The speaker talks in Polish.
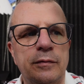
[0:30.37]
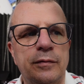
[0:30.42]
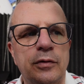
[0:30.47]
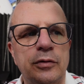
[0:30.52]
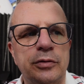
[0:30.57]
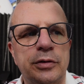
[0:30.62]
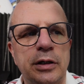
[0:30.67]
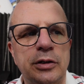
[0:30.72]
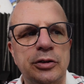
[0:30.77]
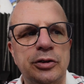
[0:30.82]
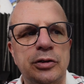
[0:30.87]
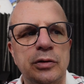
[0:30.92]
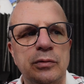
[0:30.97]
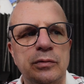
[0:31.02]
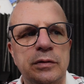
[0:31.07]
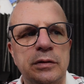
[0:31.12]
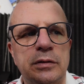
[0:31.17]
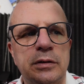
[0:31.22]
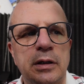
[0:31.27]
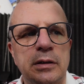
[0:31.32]
w kontekście
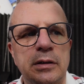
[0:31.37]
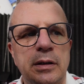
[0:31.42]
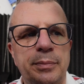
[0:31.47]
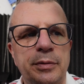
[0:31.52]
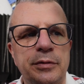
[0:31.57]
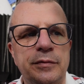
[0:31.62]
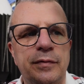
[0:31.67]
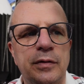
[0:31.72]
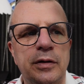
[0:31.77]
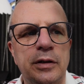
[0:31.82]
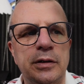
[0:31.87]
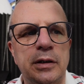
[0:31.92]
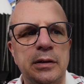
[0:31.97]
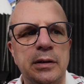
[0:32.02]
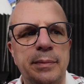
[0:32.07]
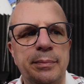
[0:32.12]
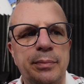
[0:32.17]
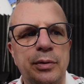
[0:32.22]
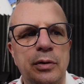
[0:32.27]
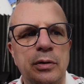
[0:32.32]
uzyskania pozwolenia
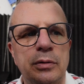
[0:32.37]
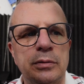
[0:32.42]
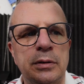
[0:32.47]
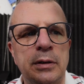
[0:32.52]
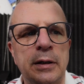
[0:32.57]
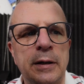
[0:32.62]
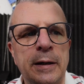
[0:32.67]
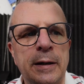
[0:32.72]
na broń.